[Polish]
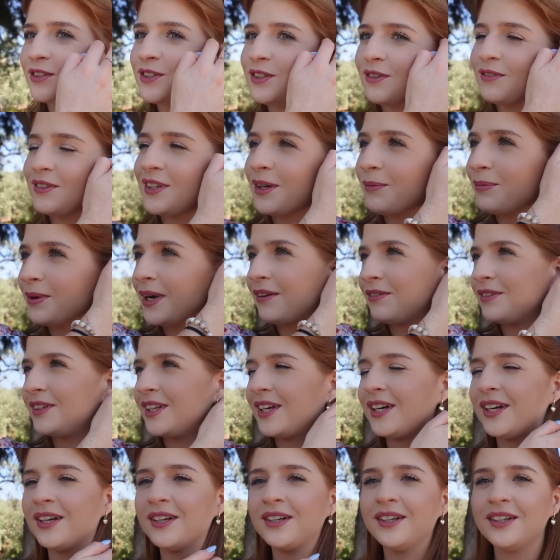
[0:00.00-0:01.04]
są
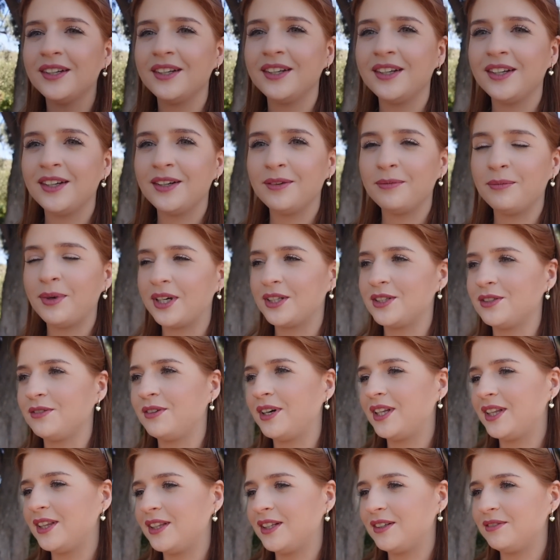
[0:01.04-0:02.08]
naprawdę bardzo
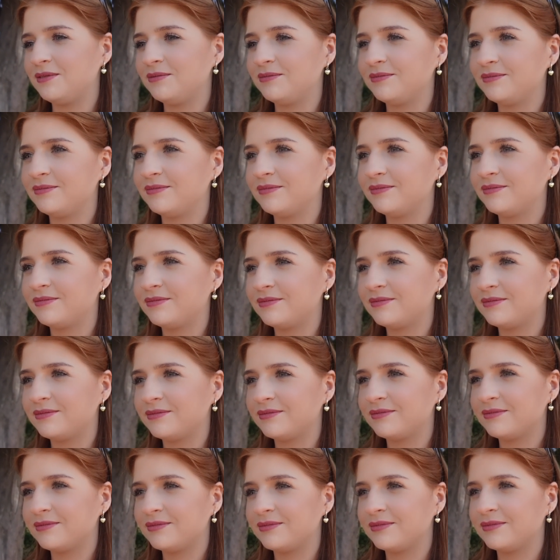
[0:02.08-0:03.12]
ładne.
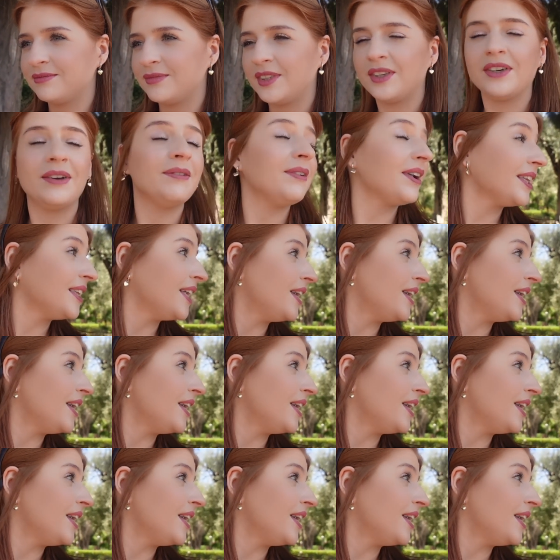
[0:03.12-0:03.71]
Nie wiem jak